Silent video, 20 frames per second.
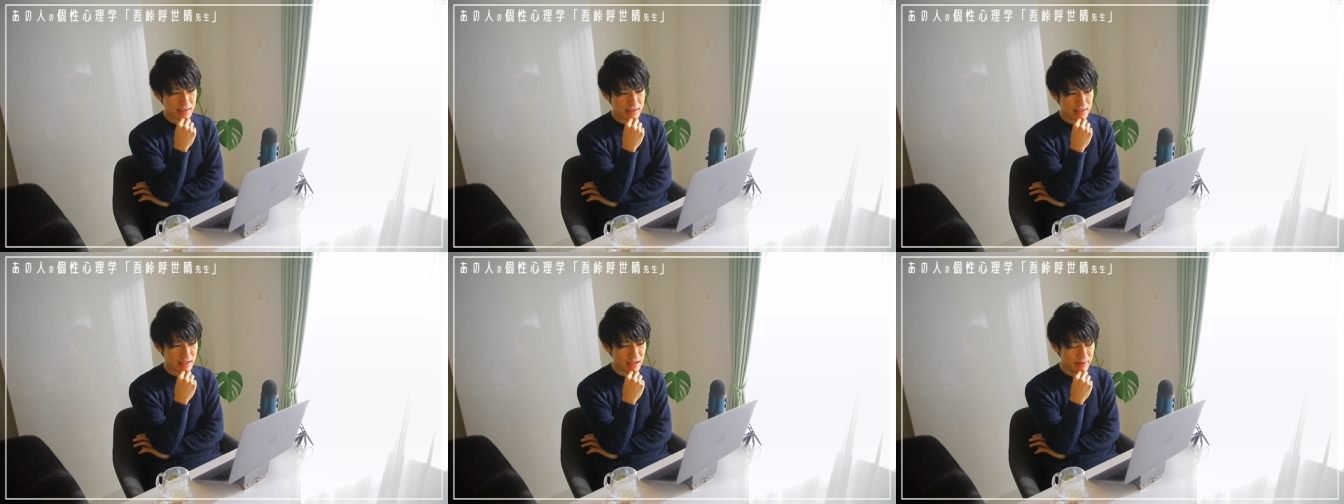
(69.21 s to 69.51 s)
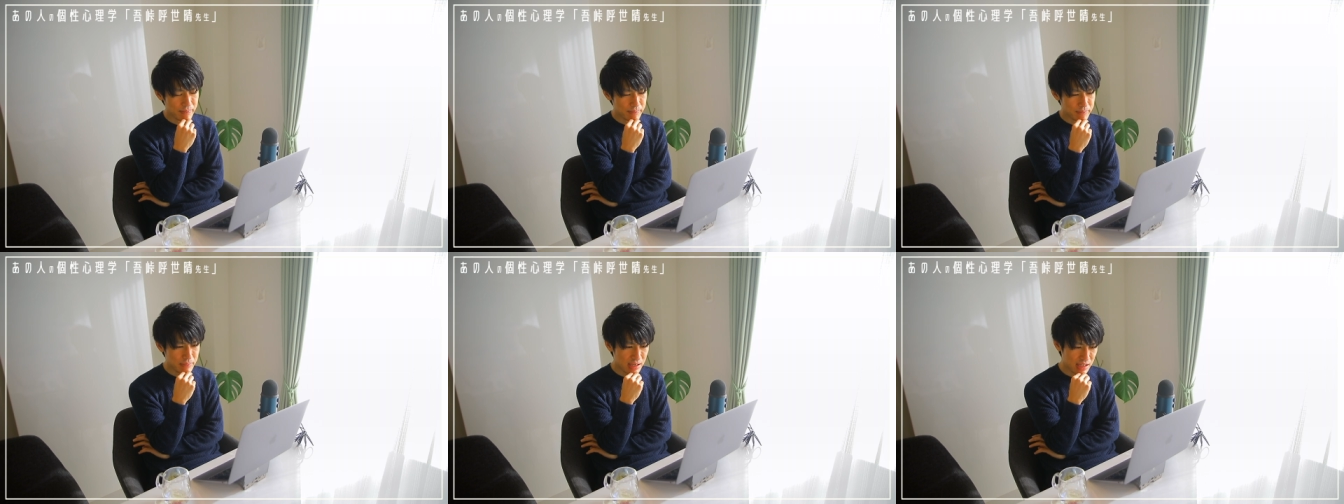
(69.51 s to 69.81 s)

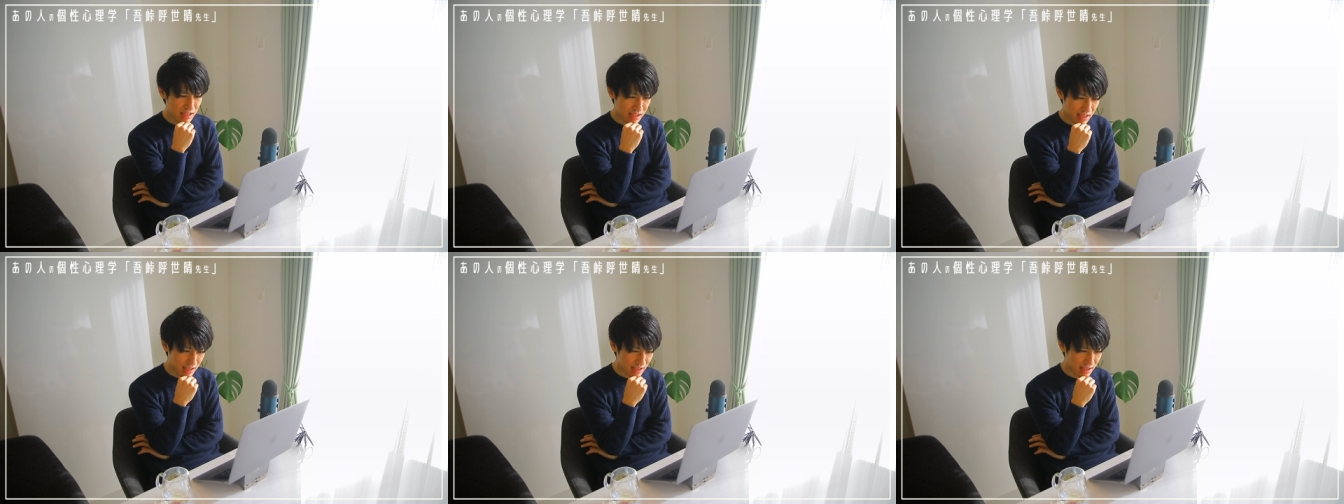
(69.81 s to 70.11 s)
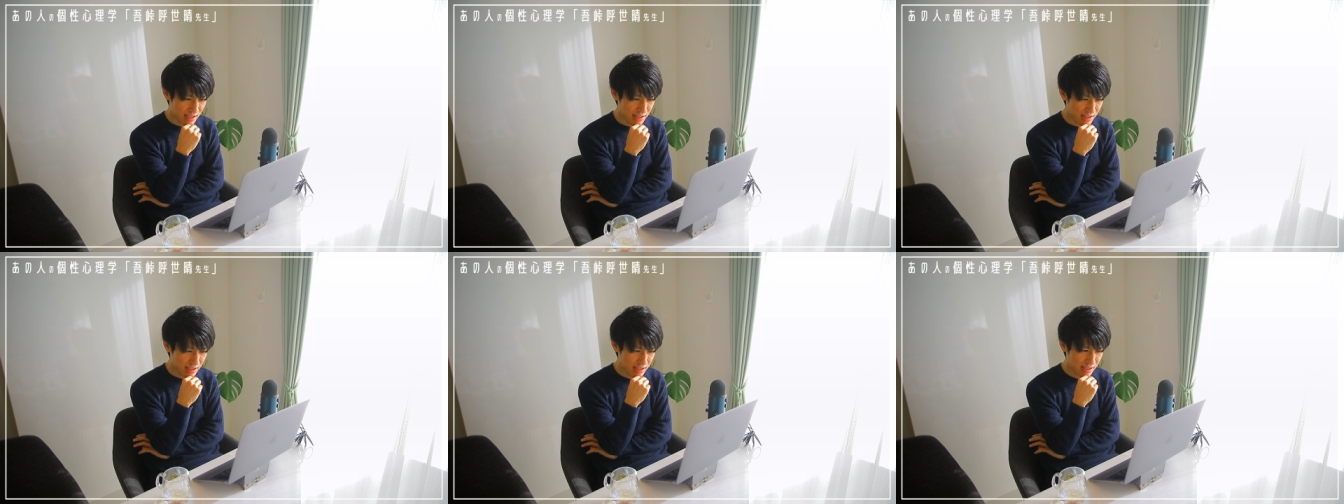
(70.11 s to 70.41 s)
やっぱり
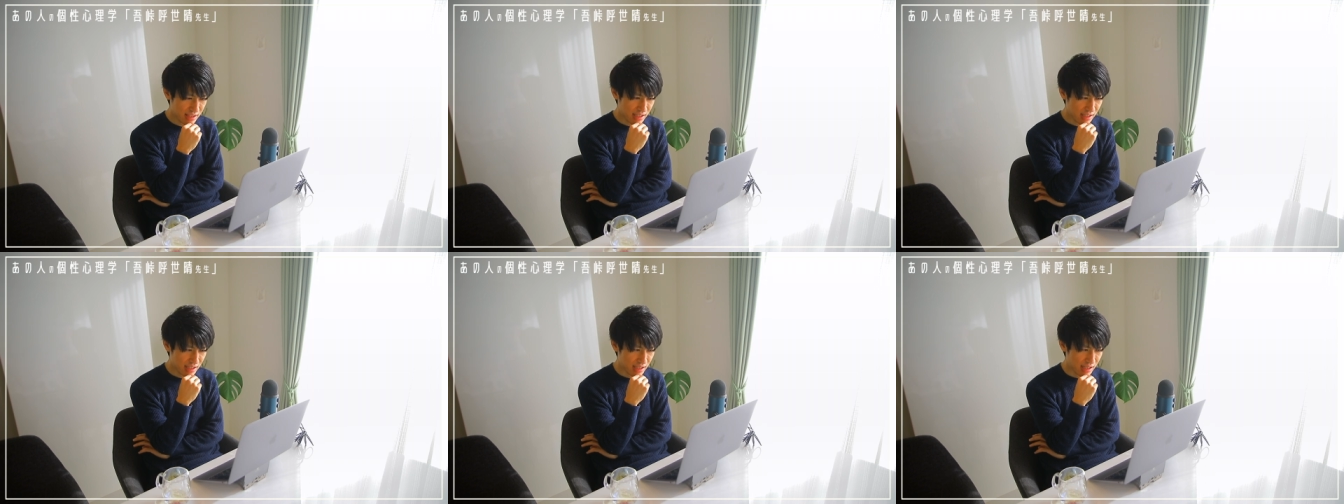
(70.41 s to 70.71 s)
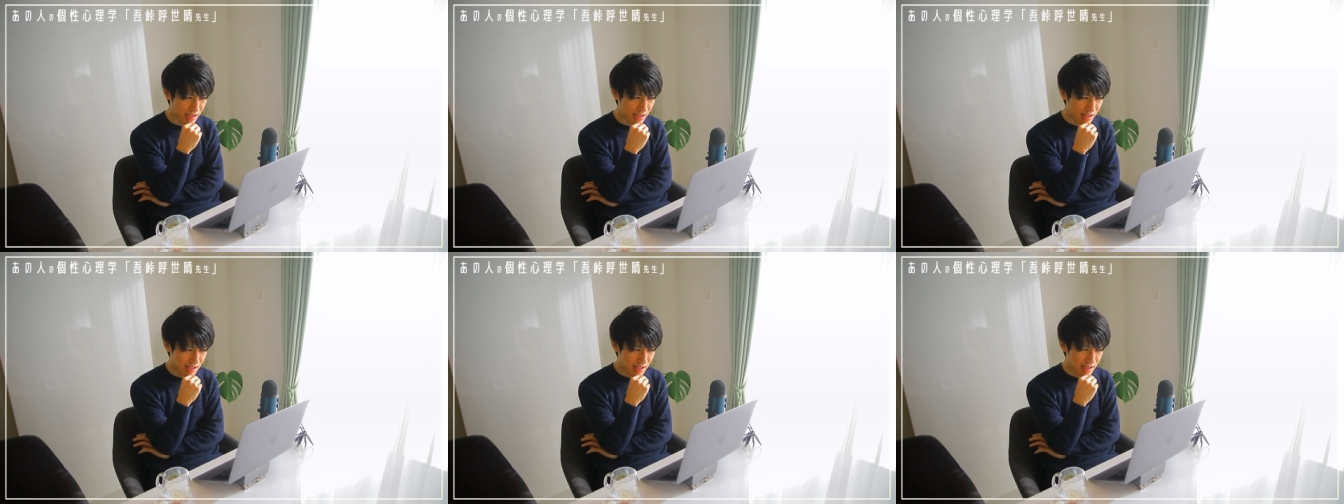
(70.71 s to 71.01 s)
ね、なん
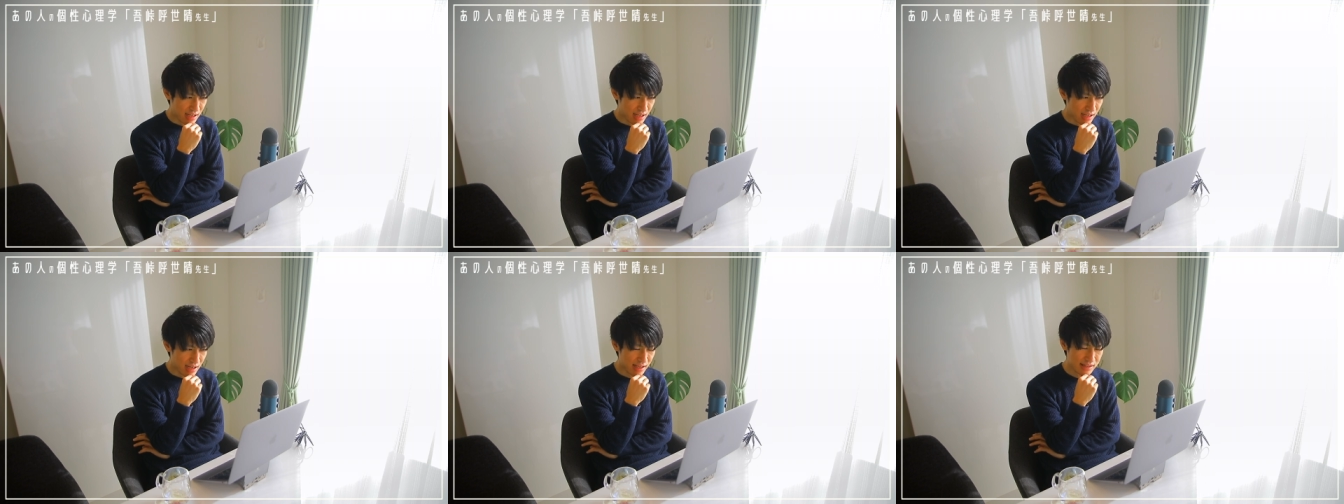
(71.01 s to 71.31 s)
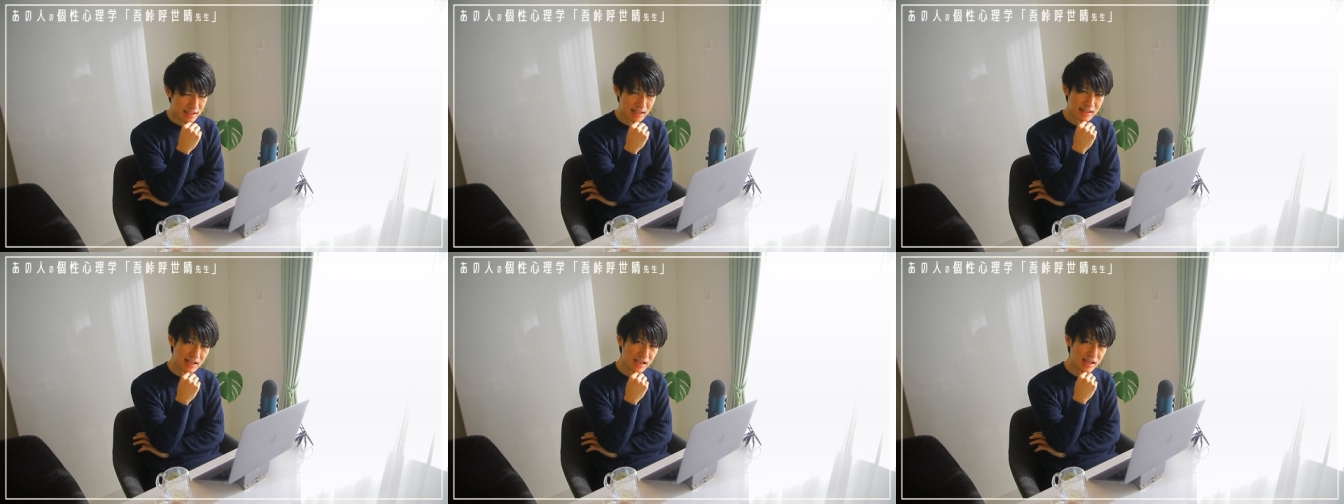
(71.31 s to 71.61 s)
か、
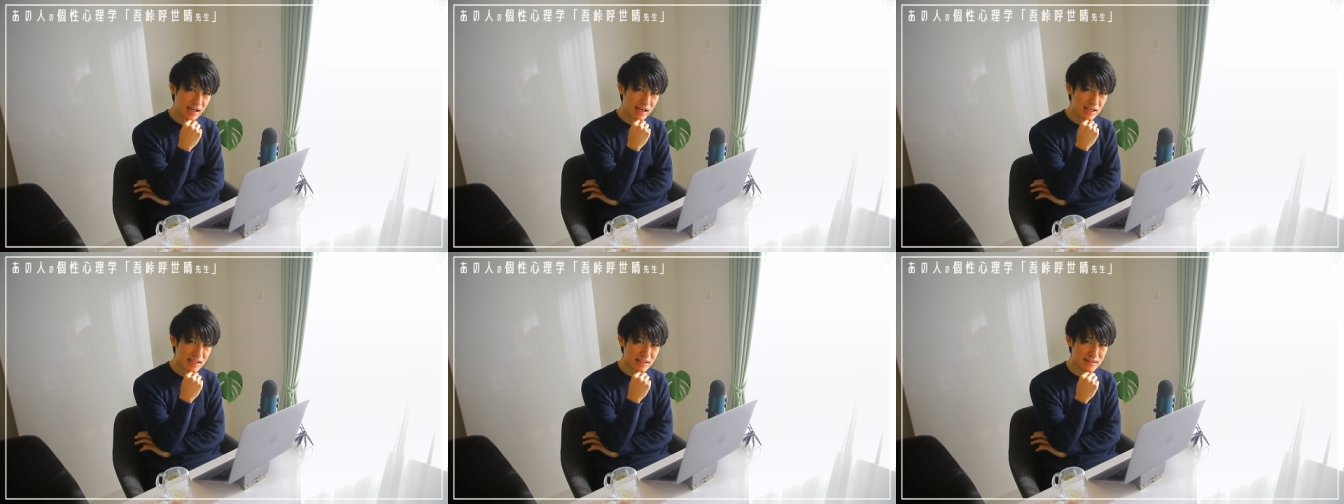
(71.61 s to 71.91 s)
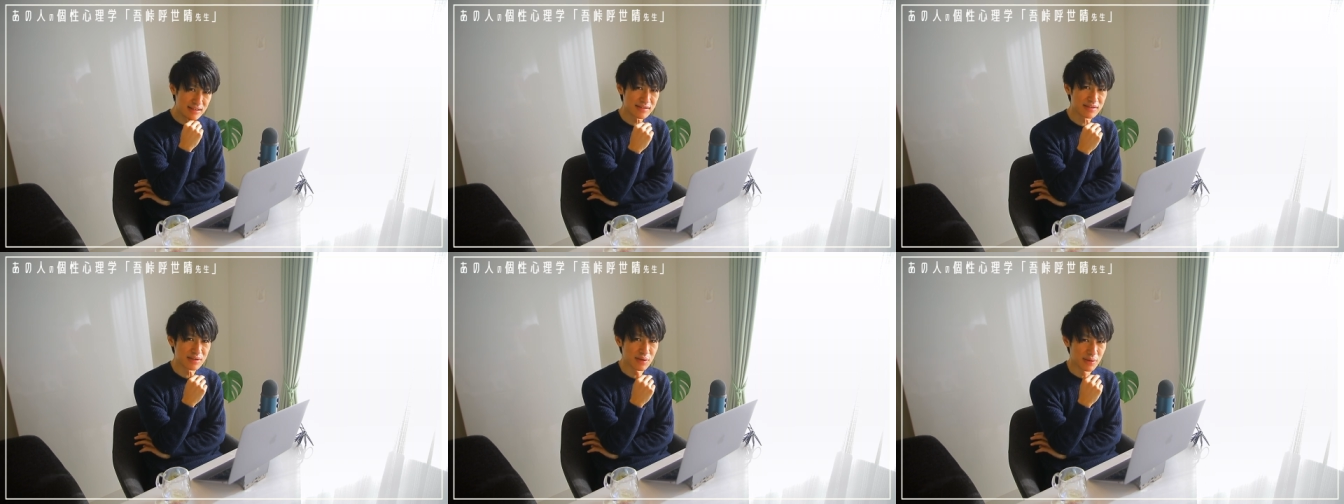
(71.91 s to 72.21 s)
温かいん
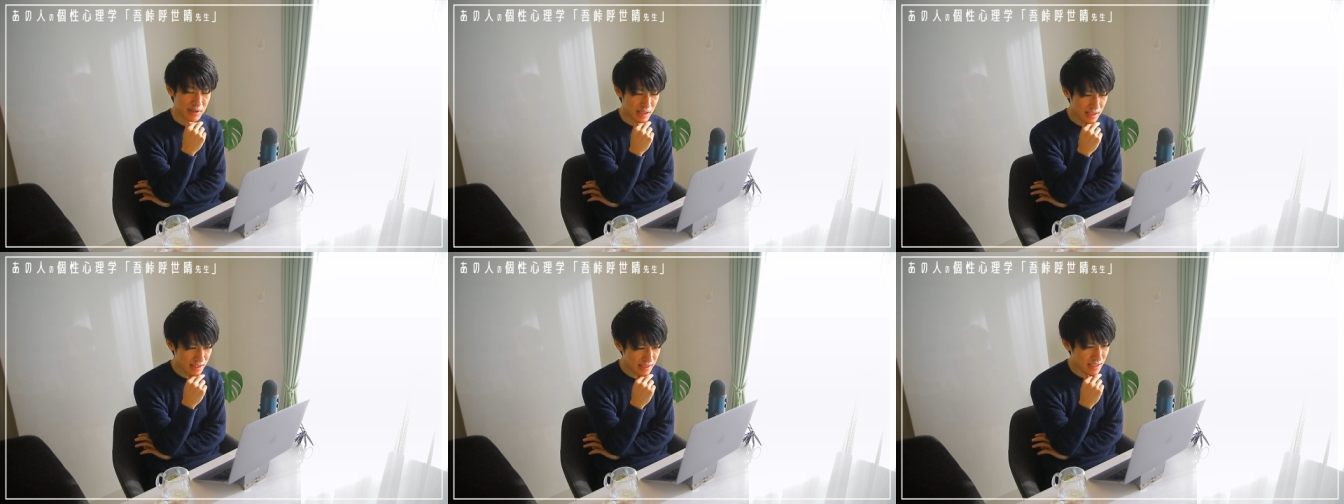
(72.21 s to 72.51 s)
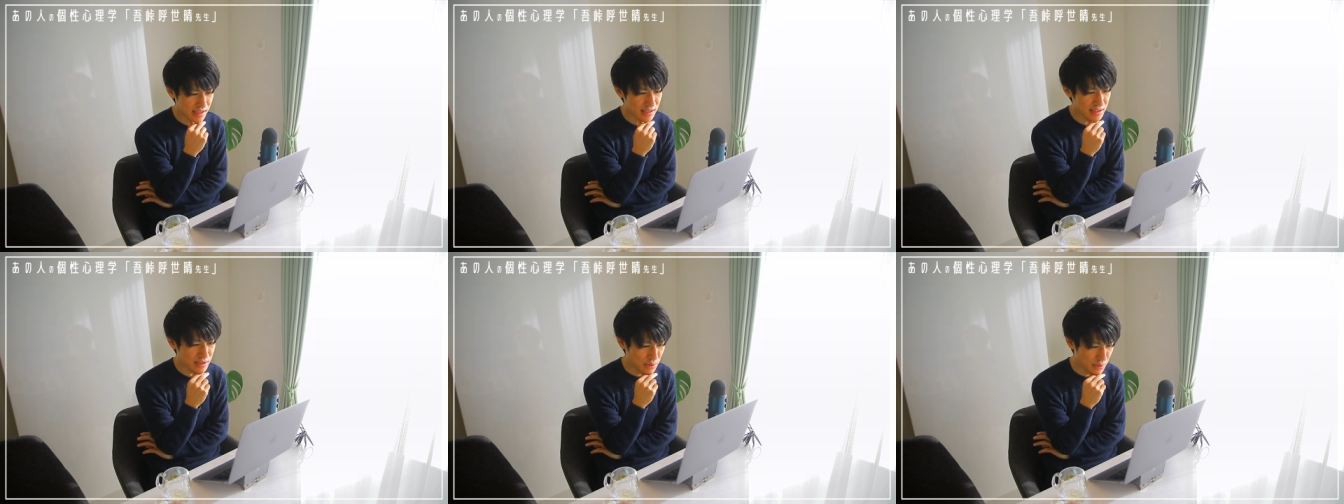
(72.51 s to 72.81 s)
ですよね、
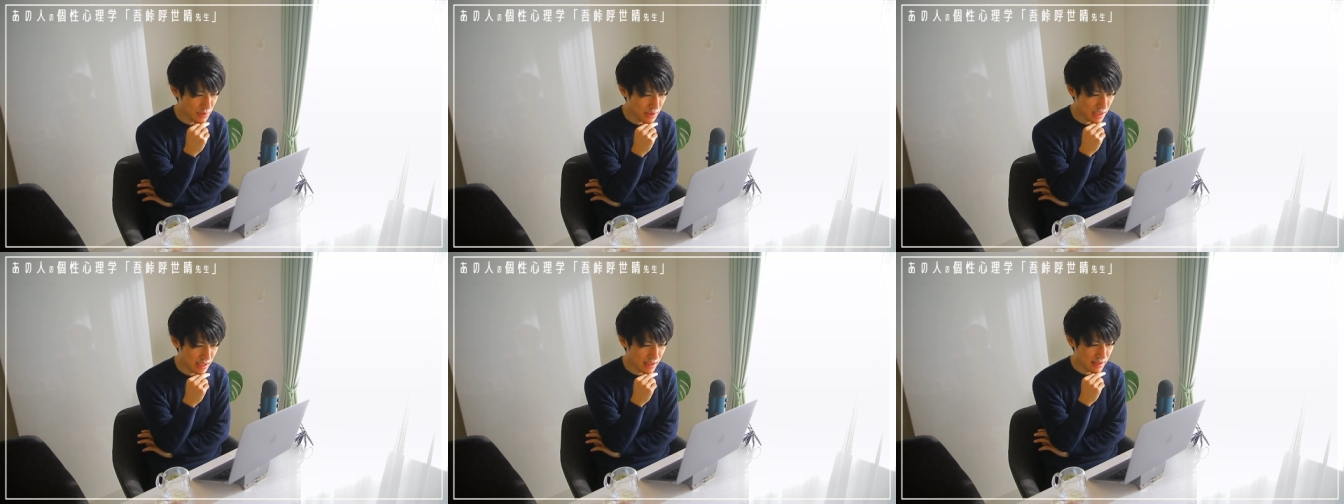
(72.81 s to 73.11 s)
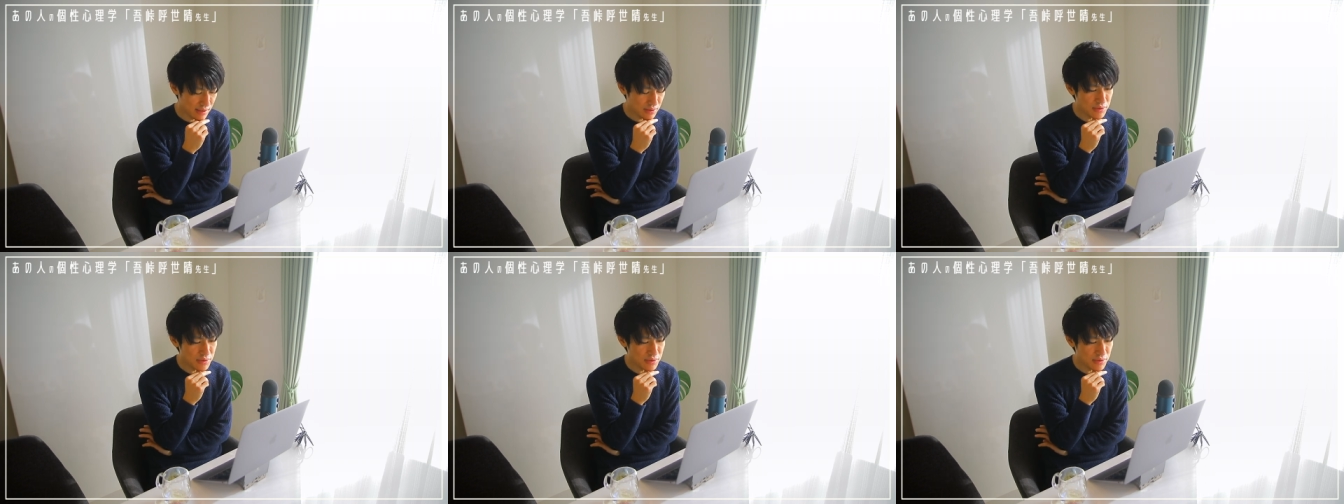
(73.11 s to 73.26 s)
内容が。